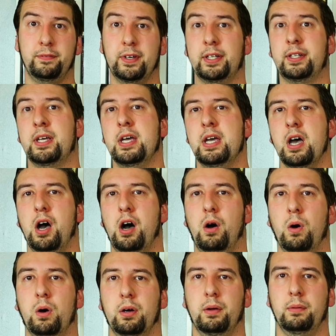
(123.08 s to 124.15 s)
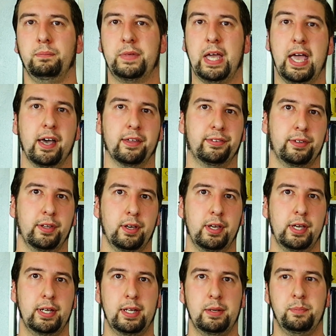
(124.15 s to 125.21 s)
wird, auch der erste
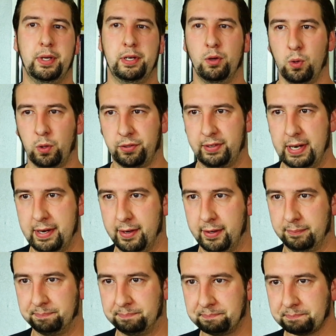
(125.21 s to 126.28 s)
in den Benelux-Ländern.